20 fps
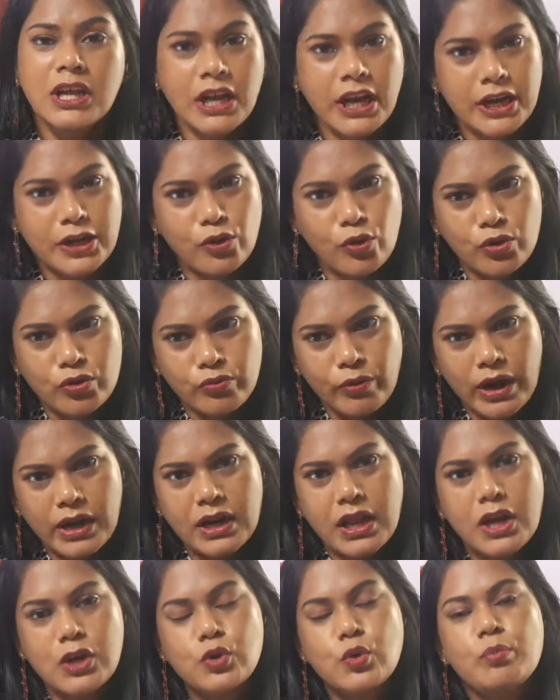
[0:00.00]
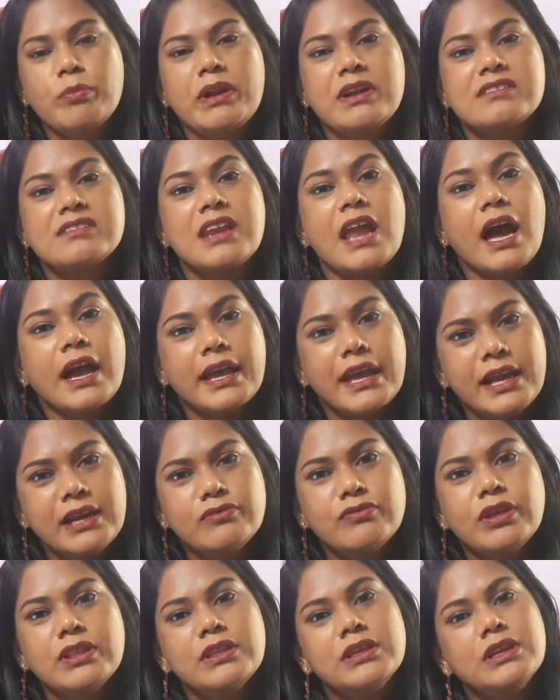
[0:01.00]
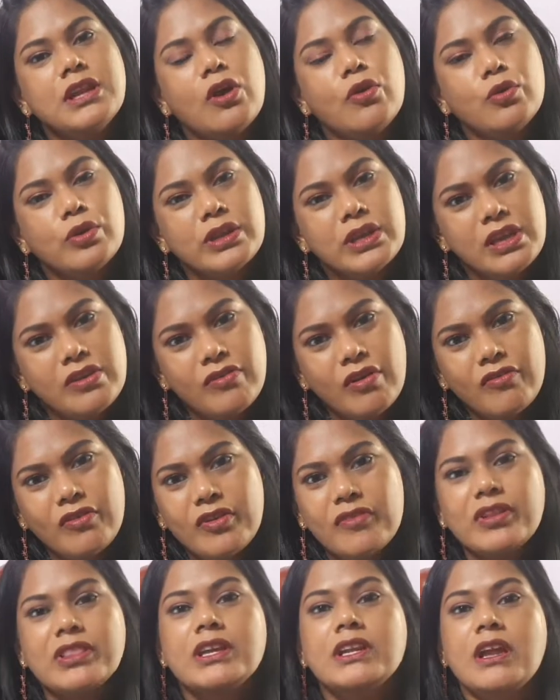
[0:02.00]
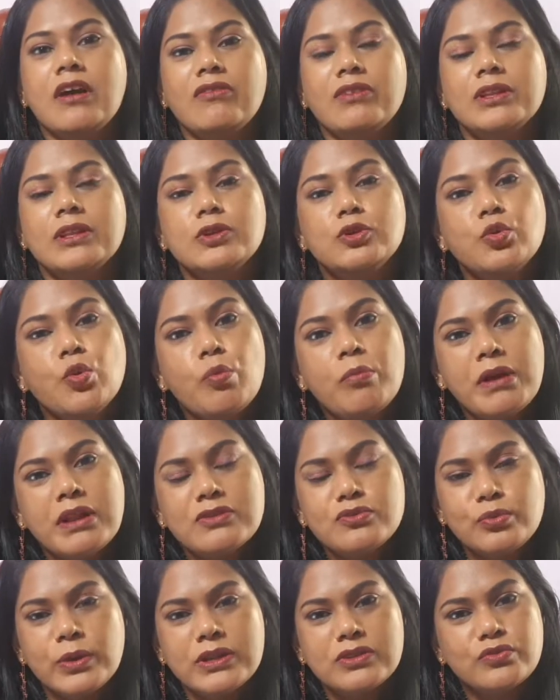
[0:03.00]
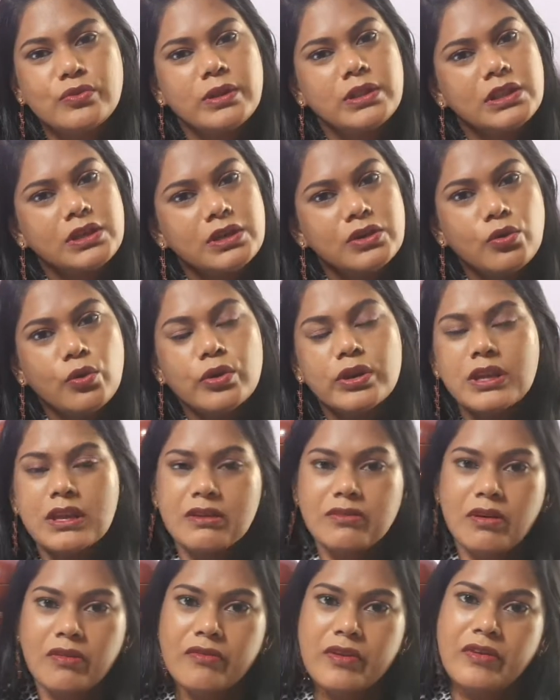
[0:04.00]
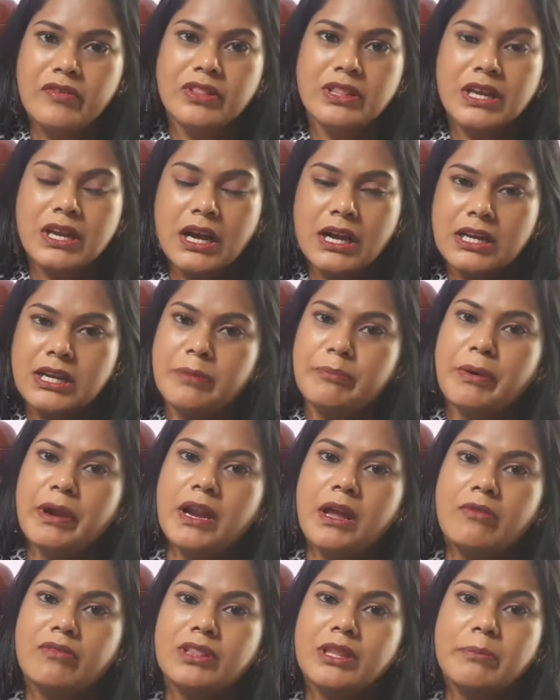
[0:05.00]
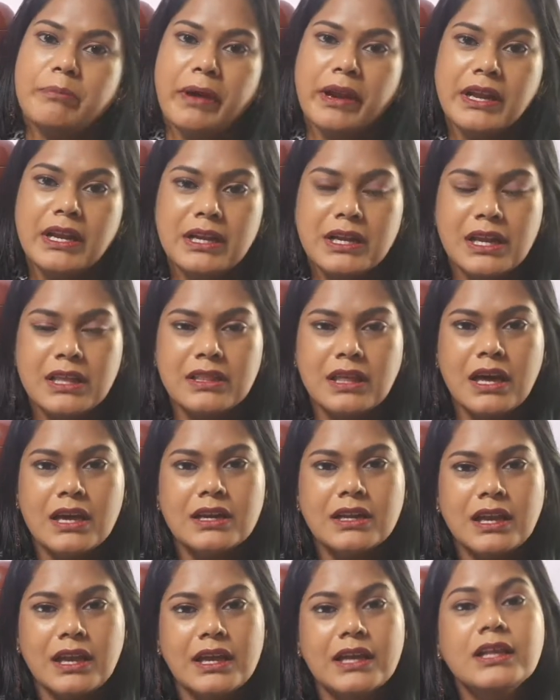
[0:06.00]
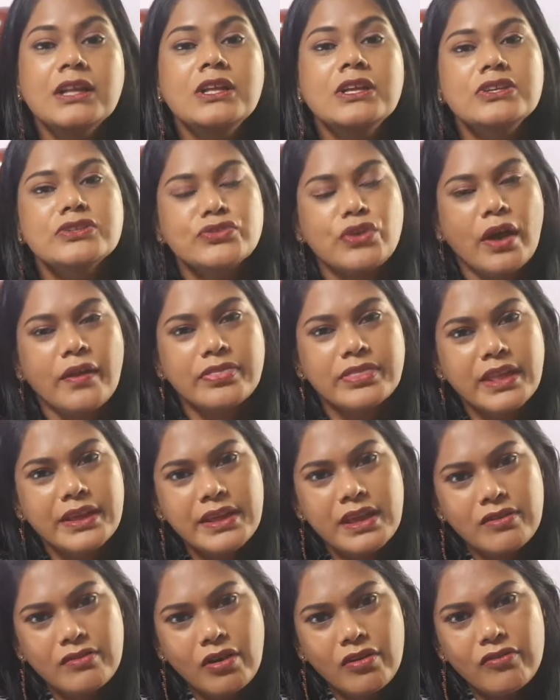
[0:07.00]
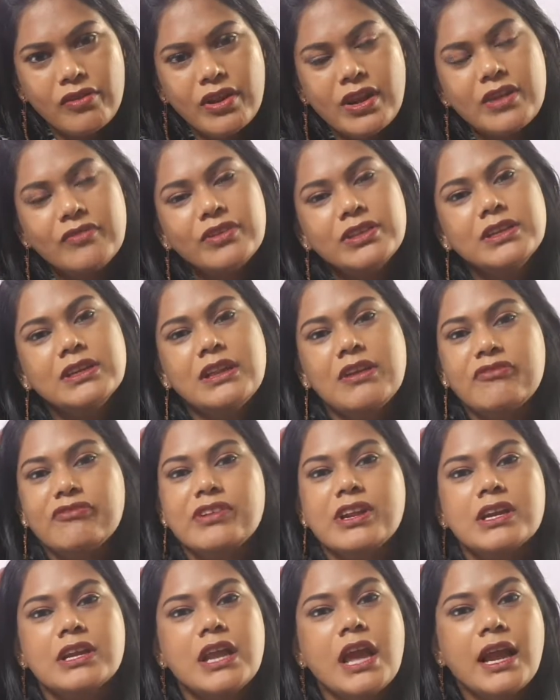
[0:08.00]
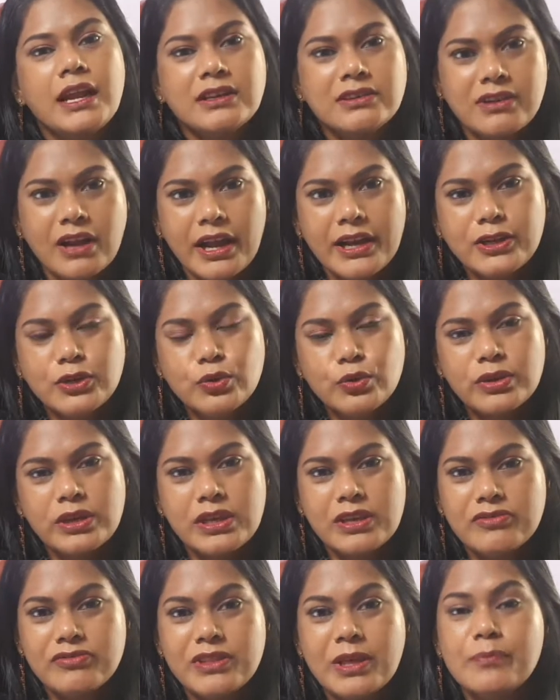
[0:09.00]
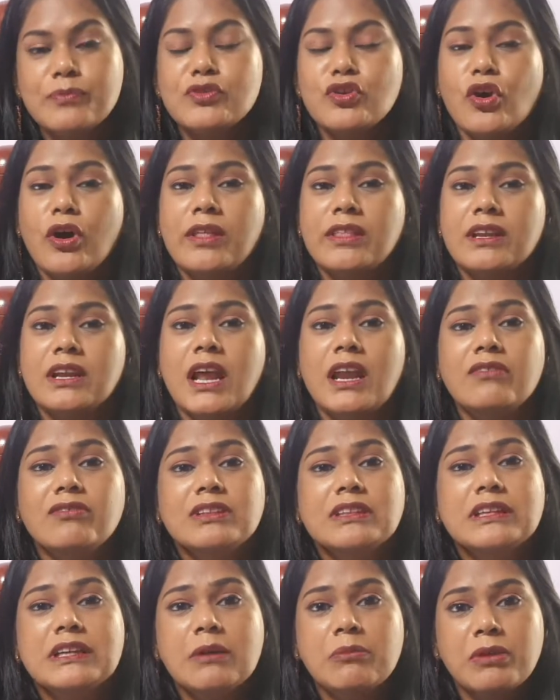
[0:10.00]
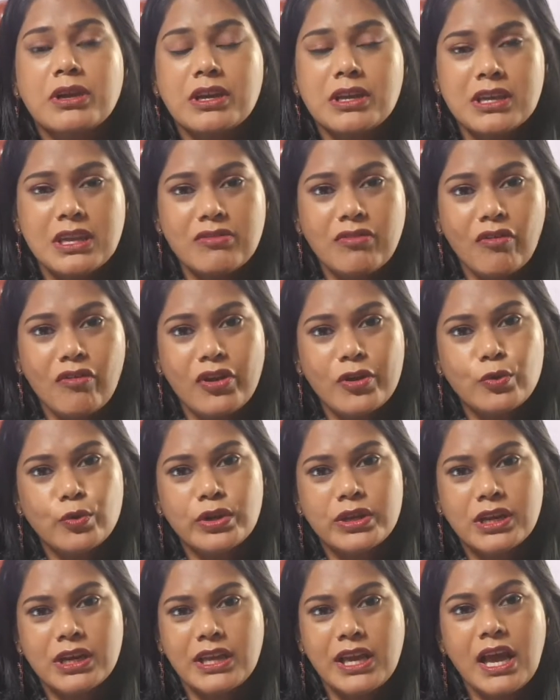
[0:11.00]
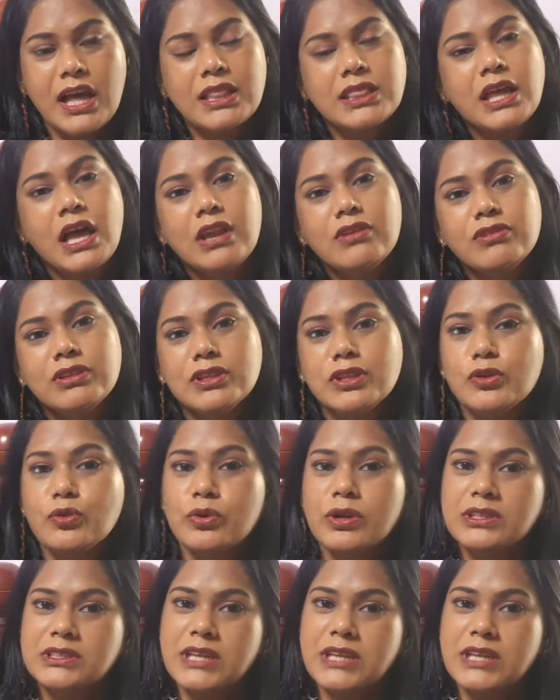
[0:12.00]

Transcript: இன்னும் ஒரு ஒன் ஆர் டூ மந்த்ஸில் அகெயின் வந்து நான் ஒரு கிவ் அவே வந்து நான் வந்து டூ மந்த்ஸ் ஒன்ஸ் வந்து ஒரு கிவ் அவே வந்து கண்டிப்பாக நான் வந்து பண்ணிகிட்டே தான் இருக்கேன் ஸோ அந்த கிவ் அவேல வந்து டெஃபினெட்லி ஐ ட்ரை டு கிவ் தேம் ஸோ அதனால் வந்து நமக்கு கிவ் அவே கொடுக்கலையே அதனால் வந்து இவங்க